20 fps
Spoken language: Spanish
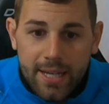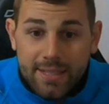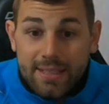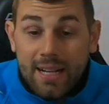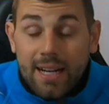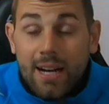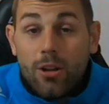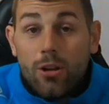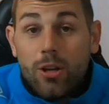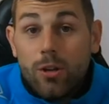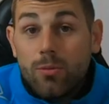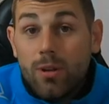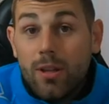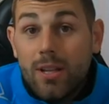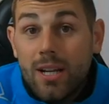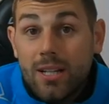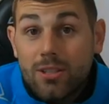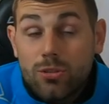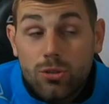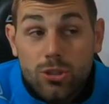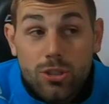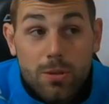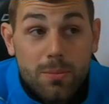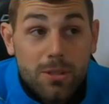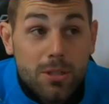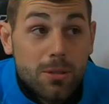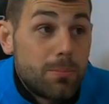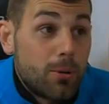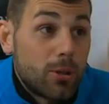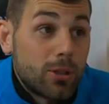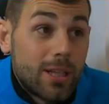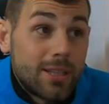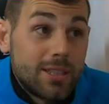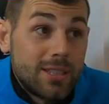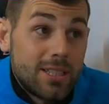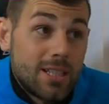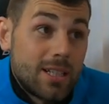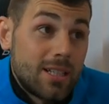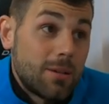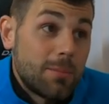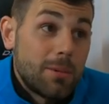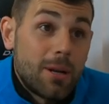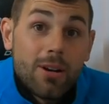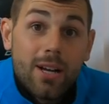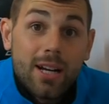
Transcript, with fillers: está claro que una de las cosas más importantes al terminar